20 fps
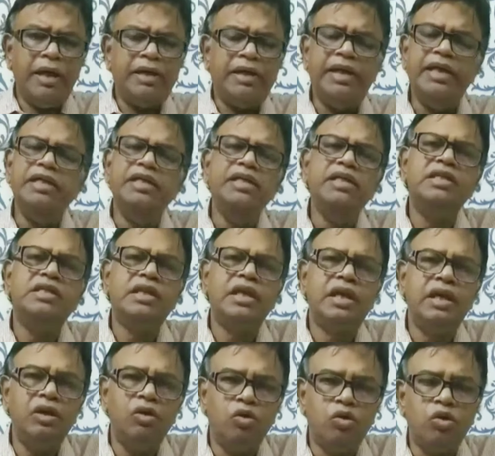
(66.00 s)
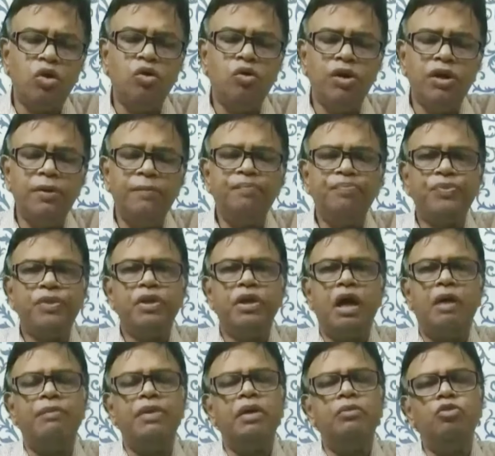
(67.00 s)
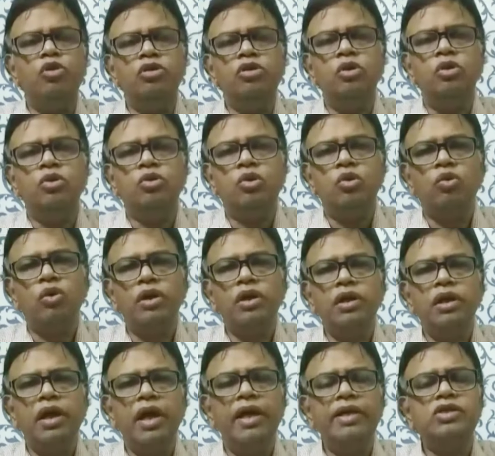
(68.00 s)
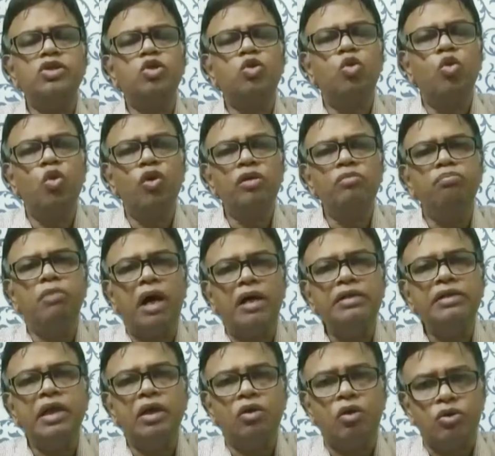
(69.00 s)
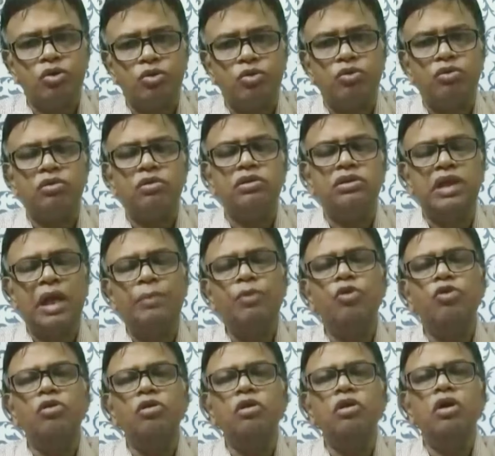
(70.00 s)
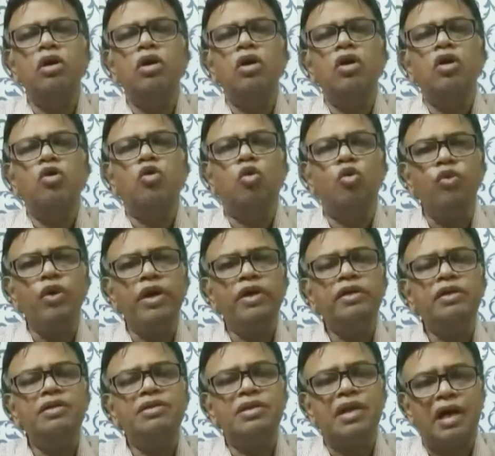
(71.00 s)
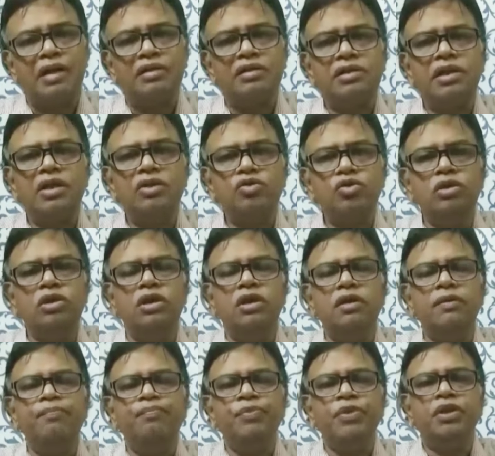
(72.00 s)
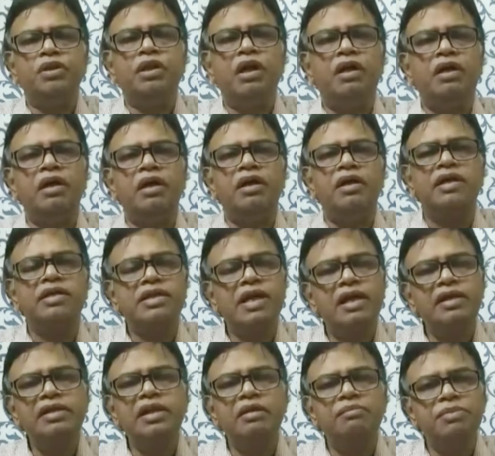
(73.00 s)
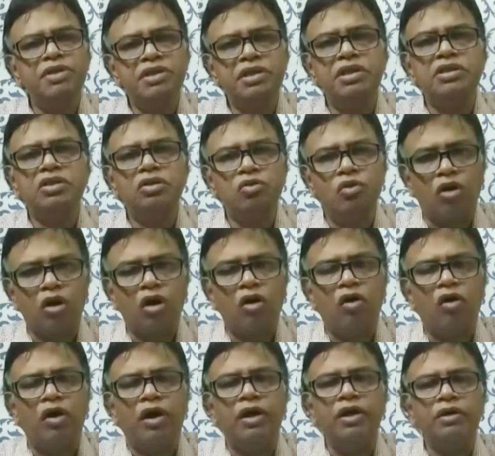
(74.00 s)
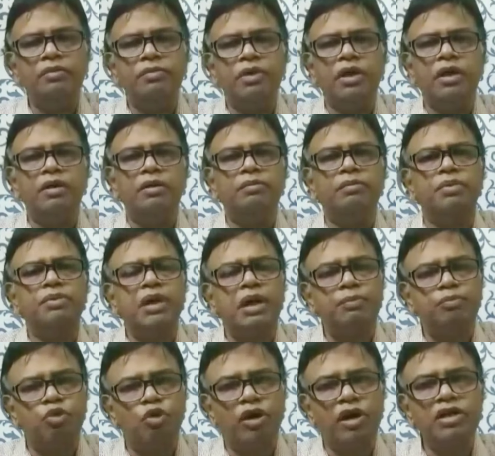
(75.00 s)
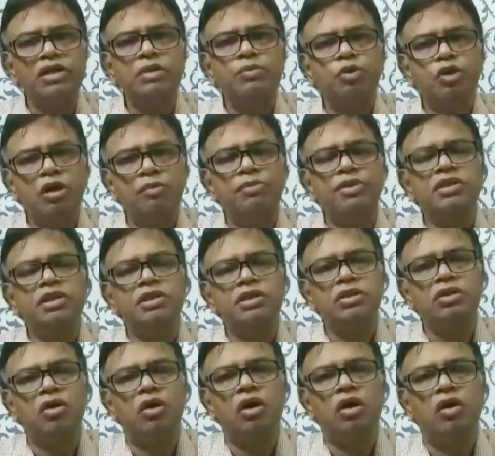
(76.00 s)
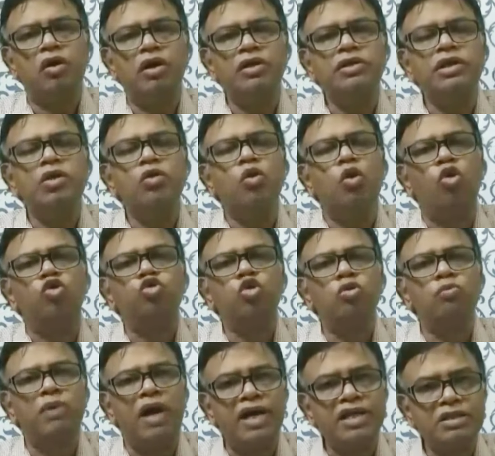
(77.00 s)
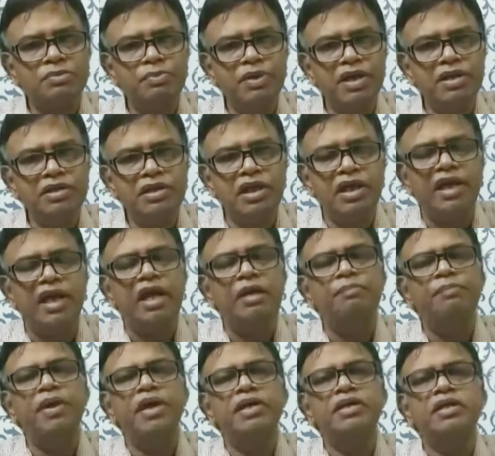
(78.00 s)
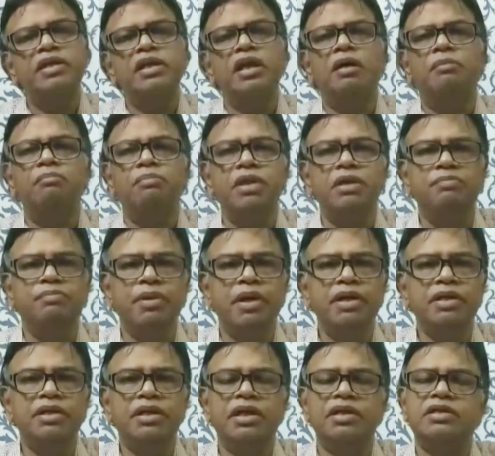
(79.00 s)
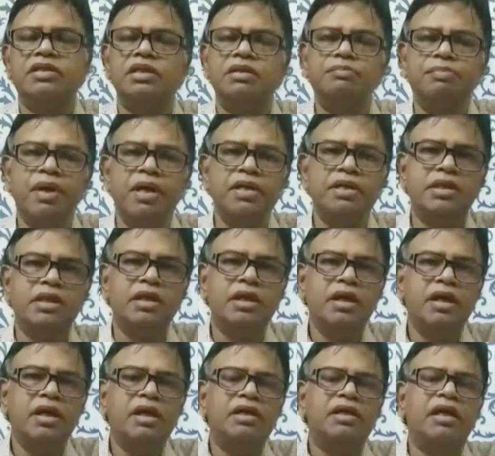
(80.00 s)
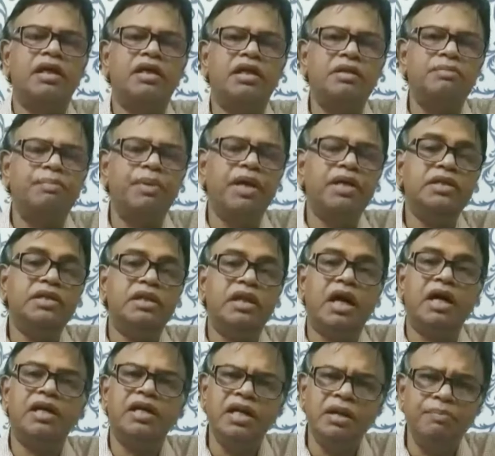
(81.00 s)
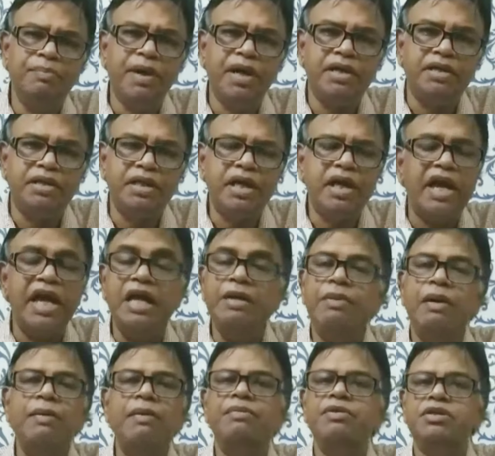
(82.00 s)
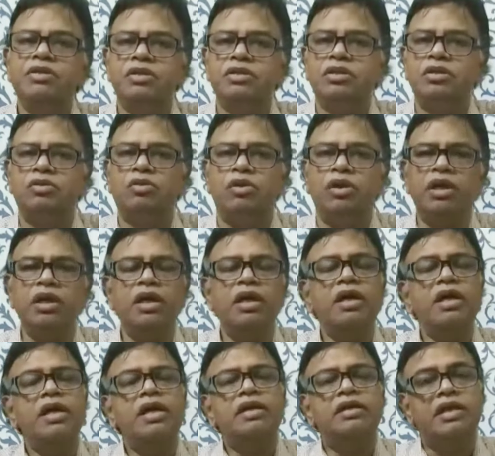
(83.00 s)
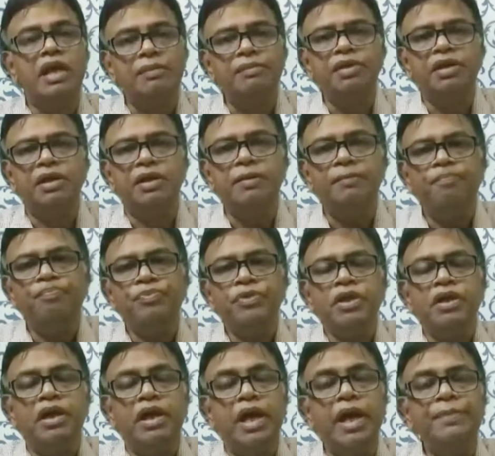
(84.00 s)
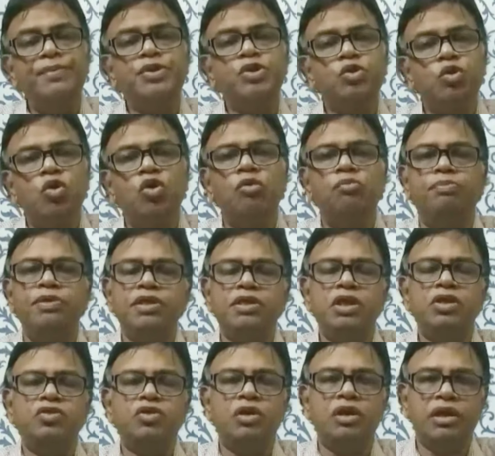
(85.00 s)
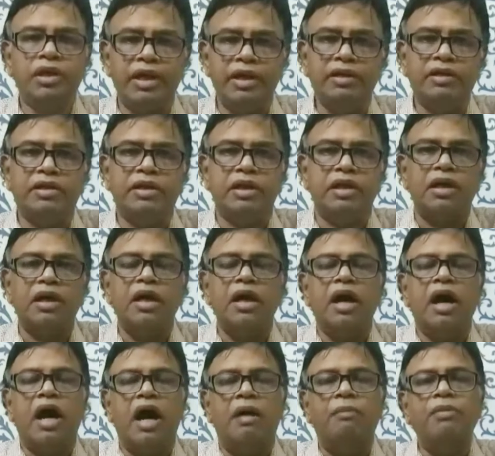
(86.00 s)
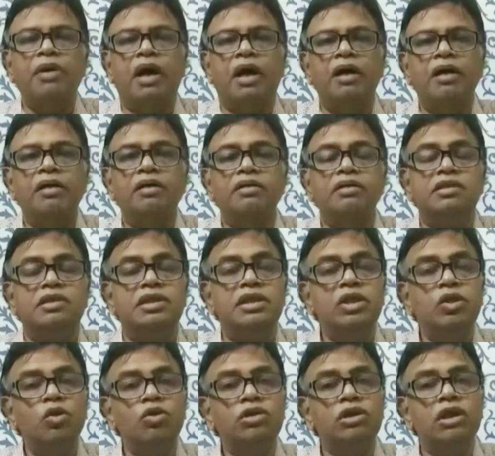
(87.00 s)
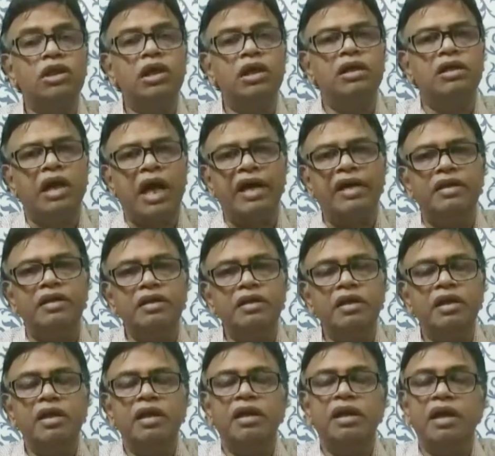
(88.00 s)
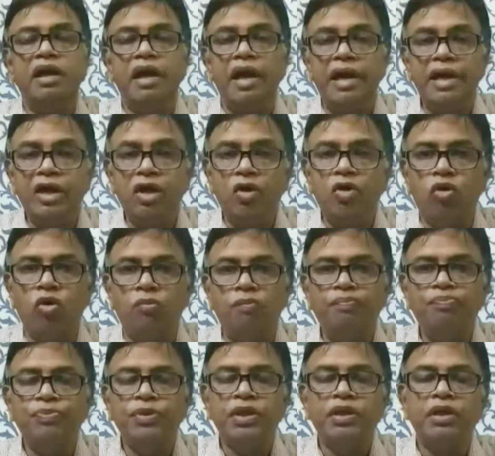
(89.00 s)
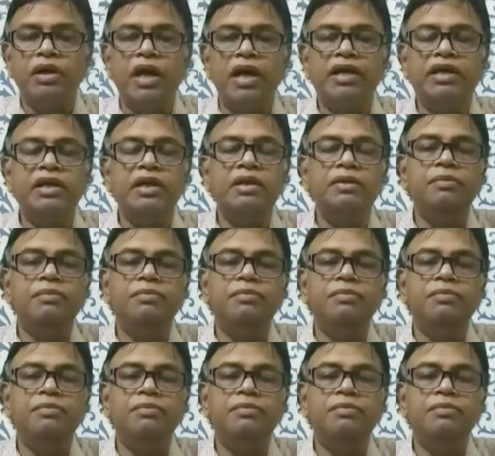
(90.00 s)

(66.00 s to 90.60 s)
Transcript: কী জিনিসটাকে লক্ষ্য করি আমরা মূলত লক্ষ্য করি এ স্কোর মানটা কত যেমন কোনো একটি ছাত্রের যদি তার রেজাল্টের বিশ্লেষণ করা হয় মানে তার প্রোগ্রেস রিপোর্টের বিশ্লেষণ করা হয় সে কত মার্কস পেয়েছে এ পেয়েছে না বি পেয়েছে না সি পেয়েছে না ডি পেয়েছে না ই e পেয়েছে এইভাবে বিশ্লেষণ করি তেমনি এফ স্কোর বিশ্লেষণের ক্ষেত্রে আমরা জিরো থেকে নাইন এই রকম একটি